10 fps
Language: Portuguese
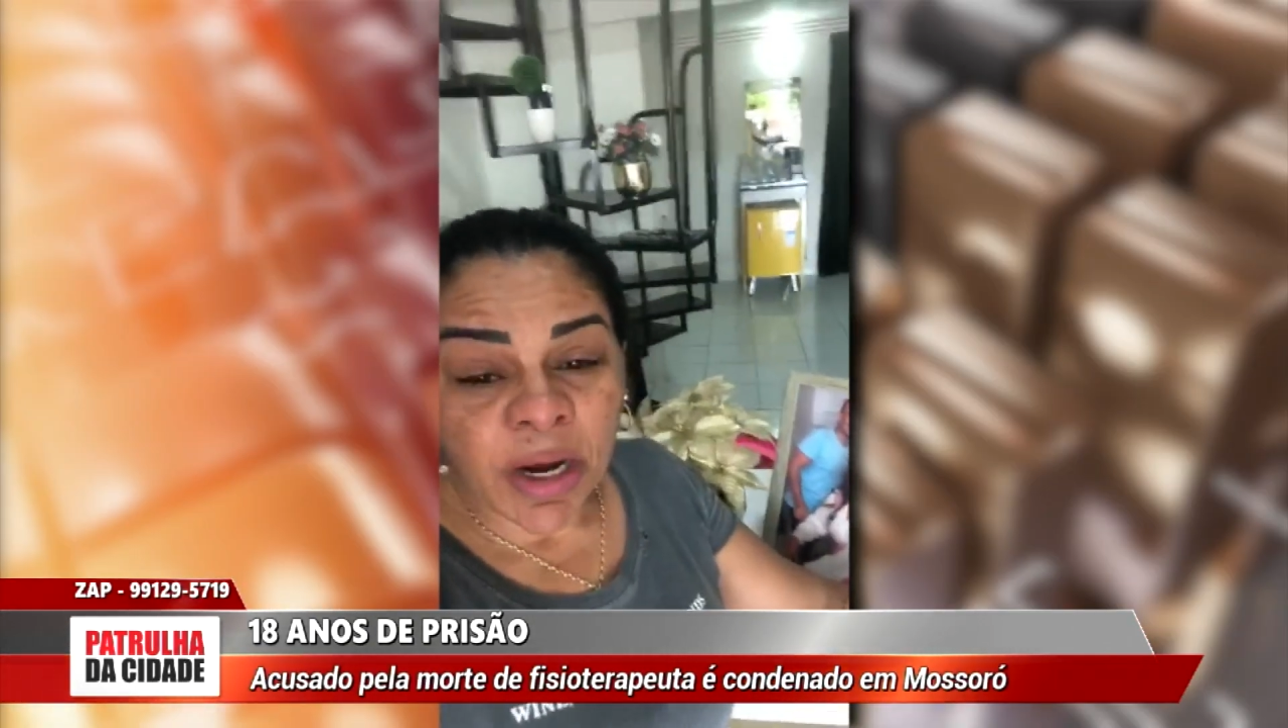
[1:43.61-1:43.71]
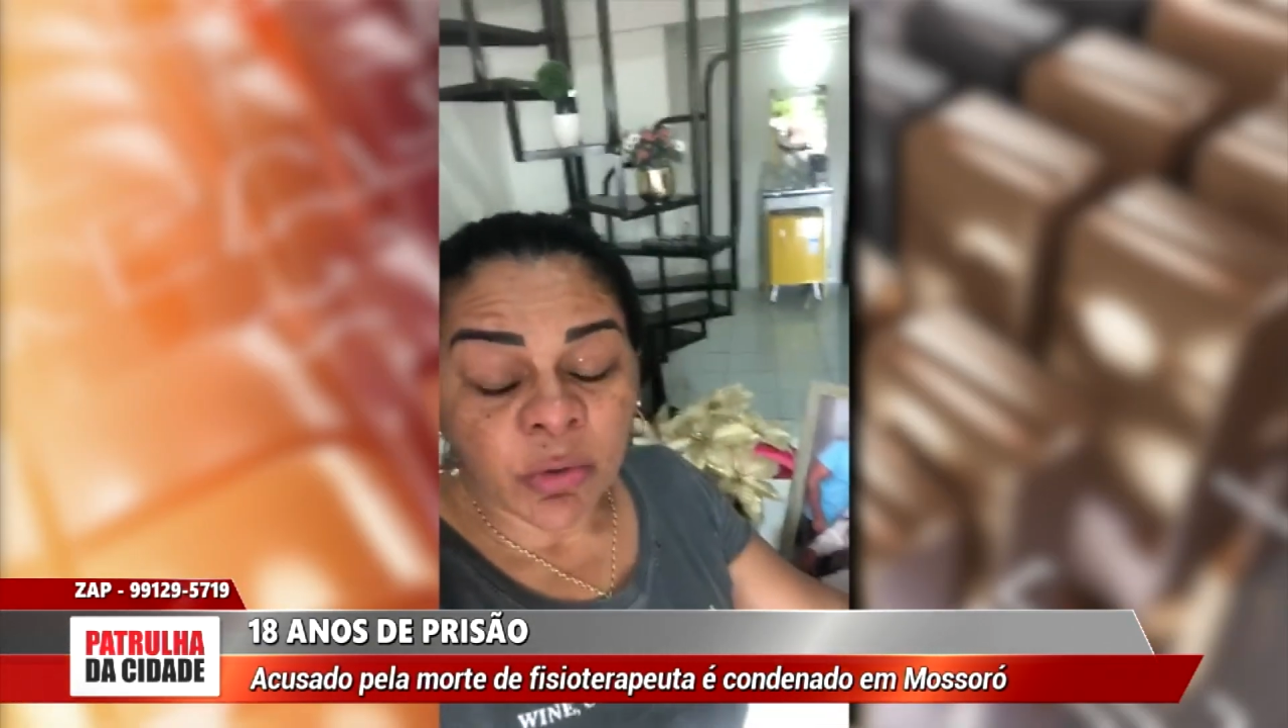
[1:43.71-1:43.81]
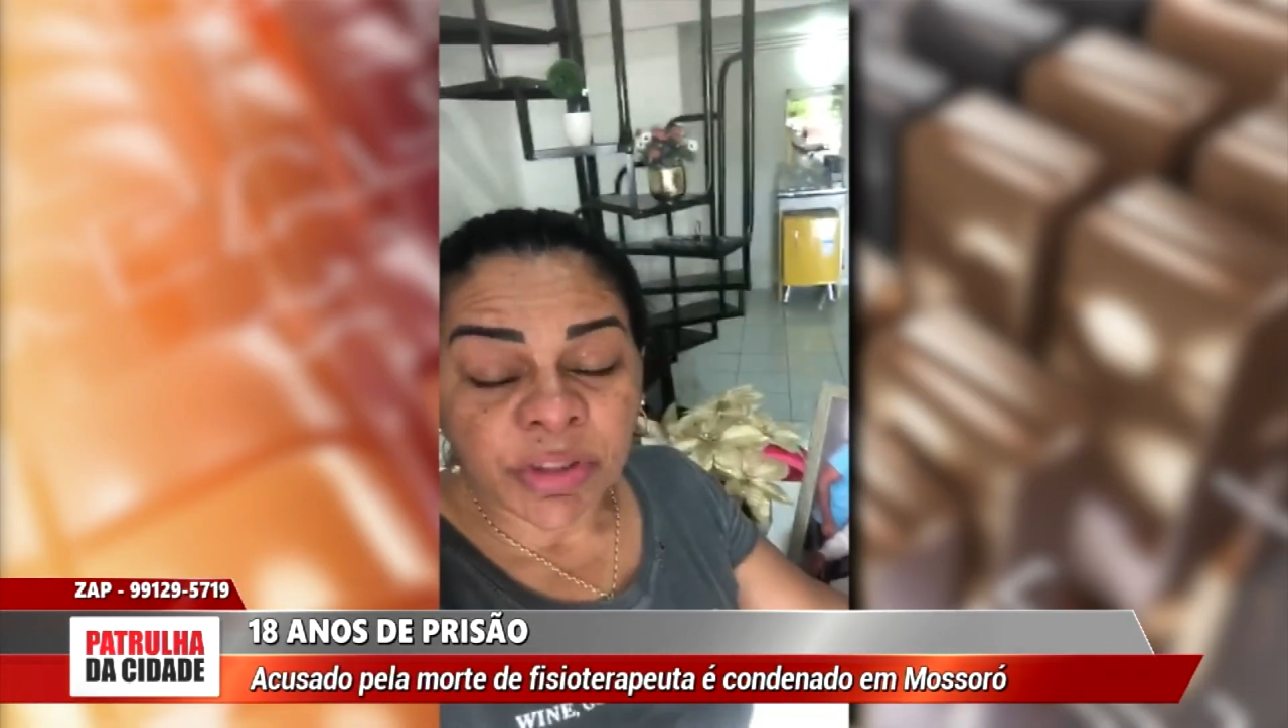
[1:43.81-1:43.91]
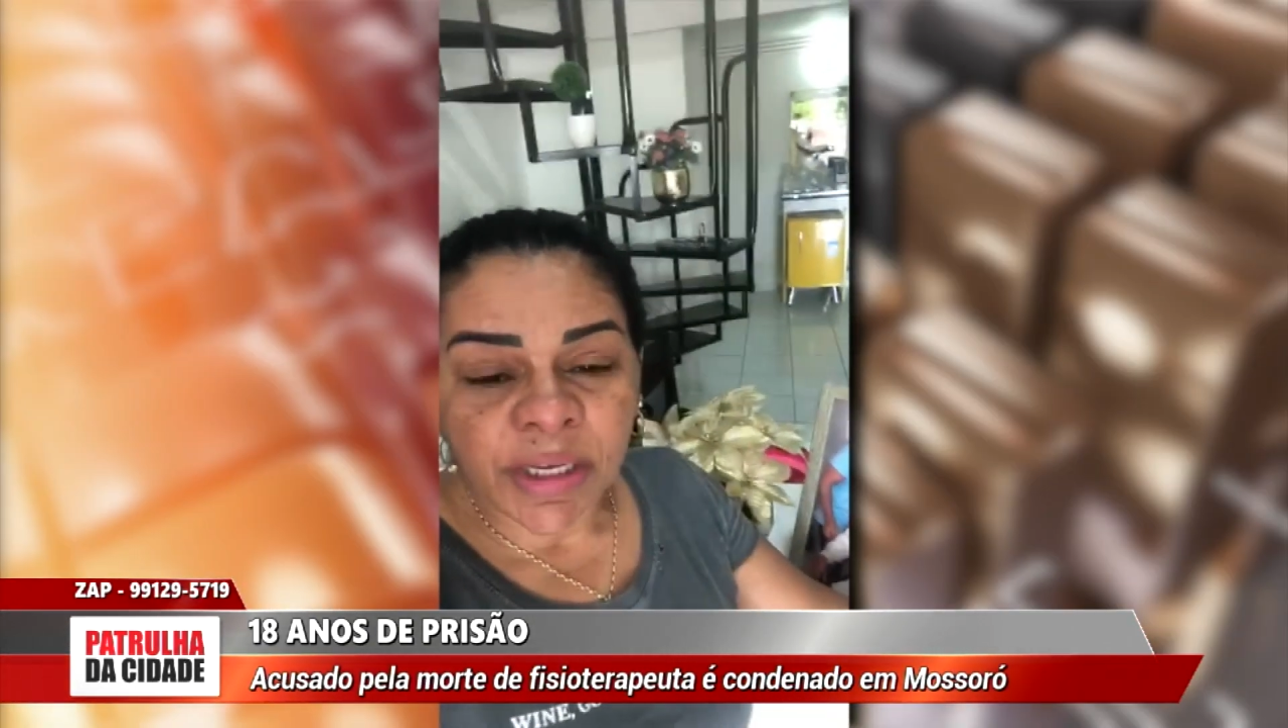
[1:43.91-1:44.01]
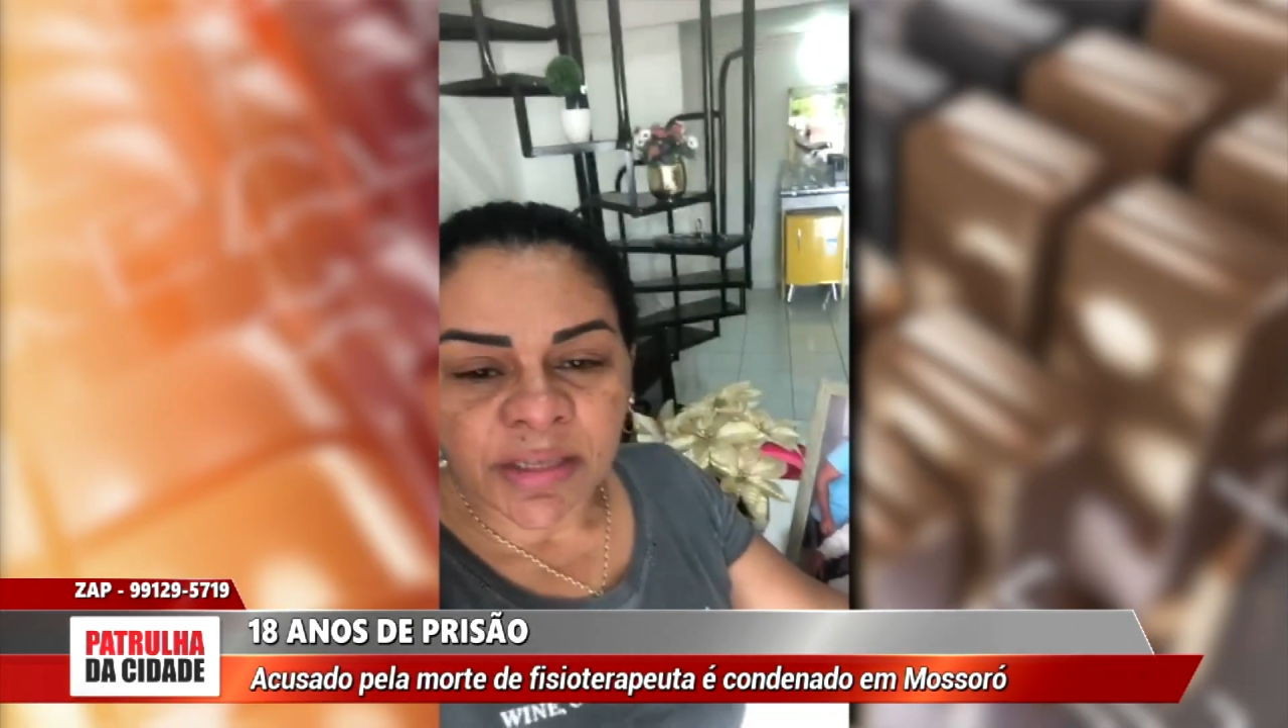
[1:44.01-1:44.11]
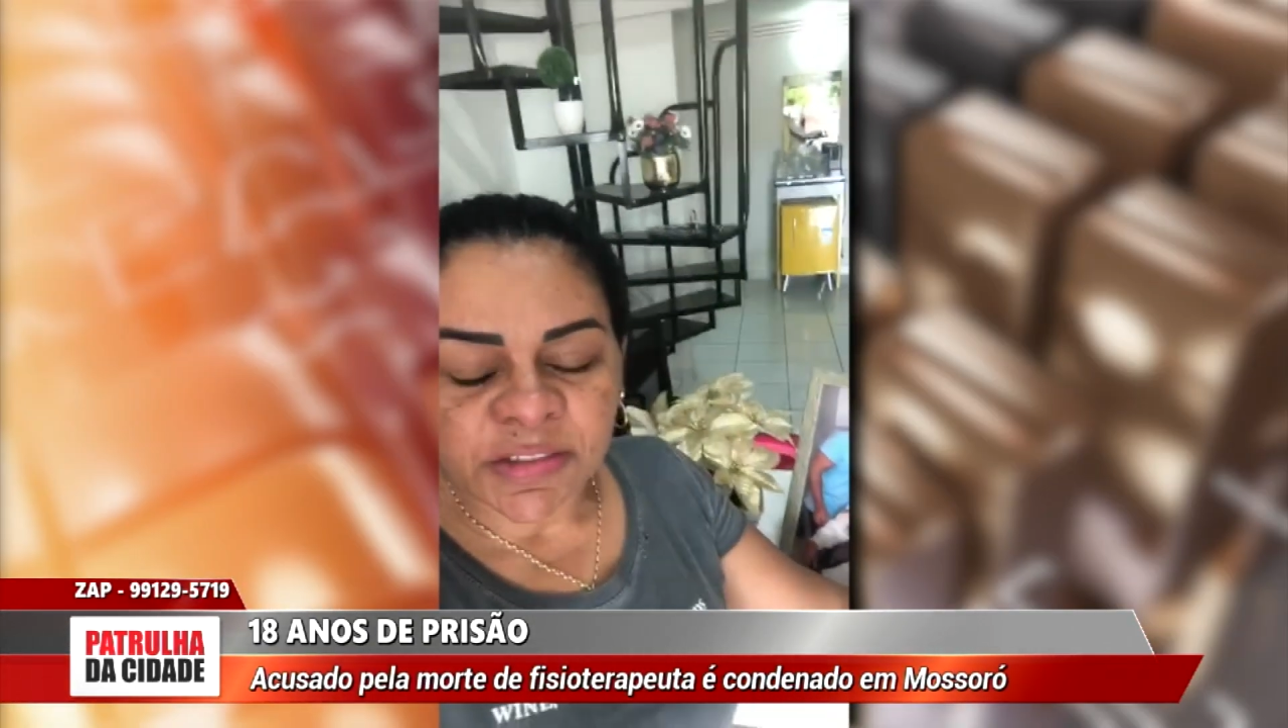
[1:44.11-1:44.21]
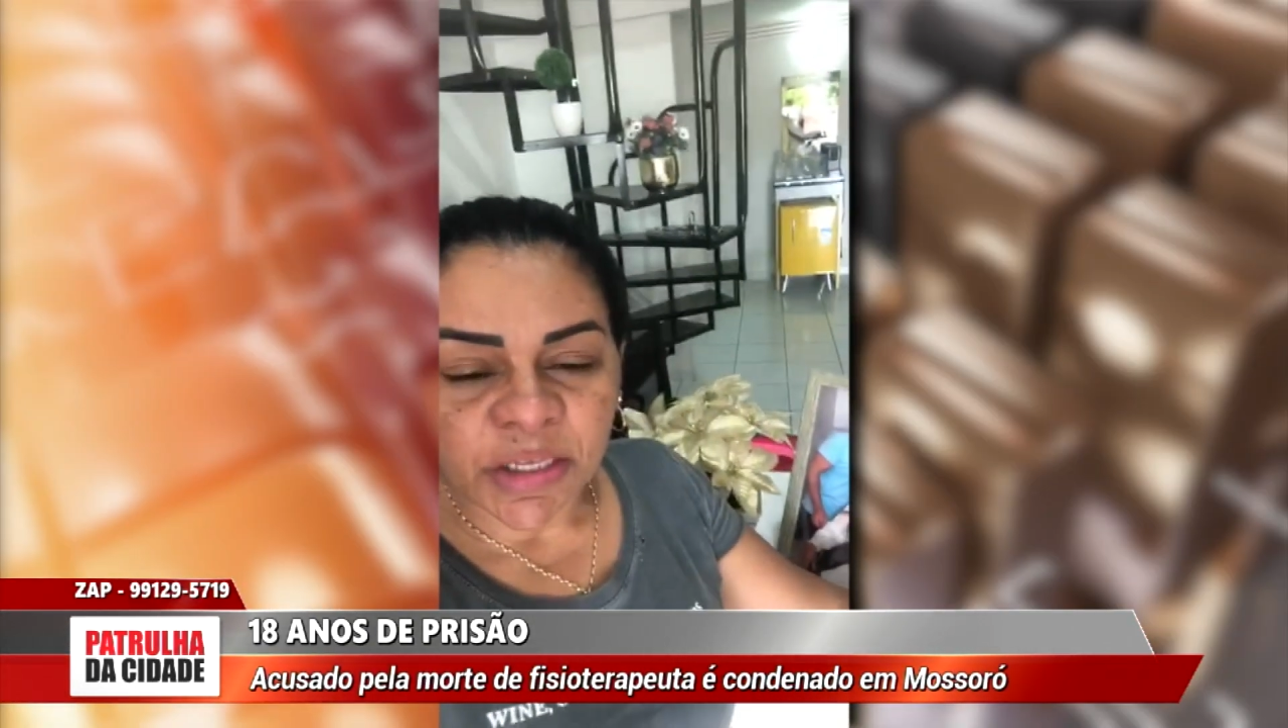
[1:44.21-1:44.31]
audiência